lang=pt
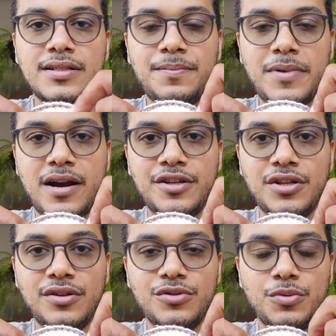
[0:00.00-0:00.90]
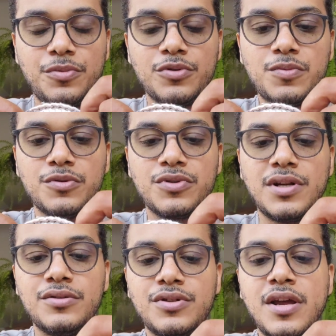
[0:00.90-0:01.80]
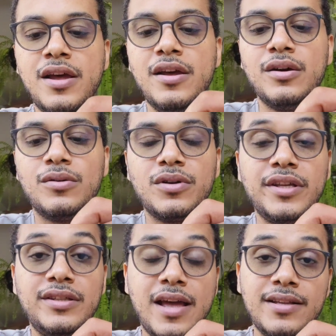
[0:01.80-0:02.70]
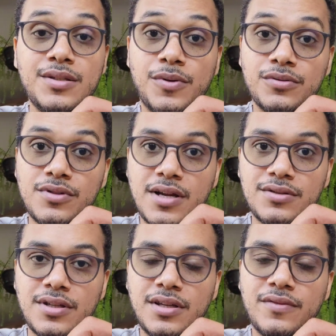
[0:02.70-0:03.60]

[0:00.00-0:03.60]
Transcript: essa parte aqui onde eu ponho os pontos altos, eu coloquei 10 pontos altos aqui.